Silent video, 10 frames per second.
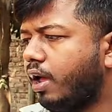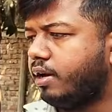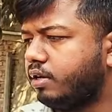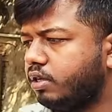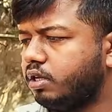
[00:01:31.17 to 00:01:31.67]

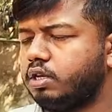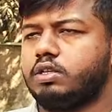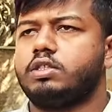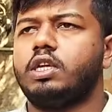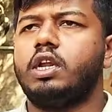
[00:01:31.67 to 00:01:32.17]
আর
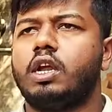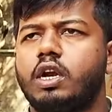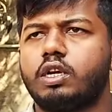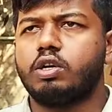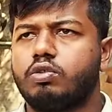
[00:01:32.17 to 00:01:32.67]
সিনিয়র
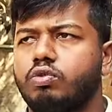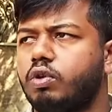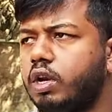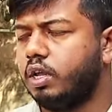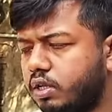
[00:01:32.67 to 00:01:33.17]
আন্ডার টু
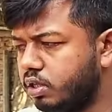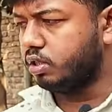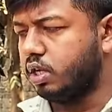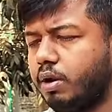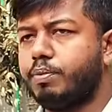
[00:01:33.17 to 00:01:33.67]
হইলে
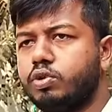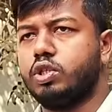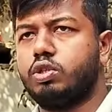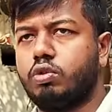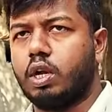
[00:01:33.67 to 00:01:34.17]
সেটা পঁচিশশো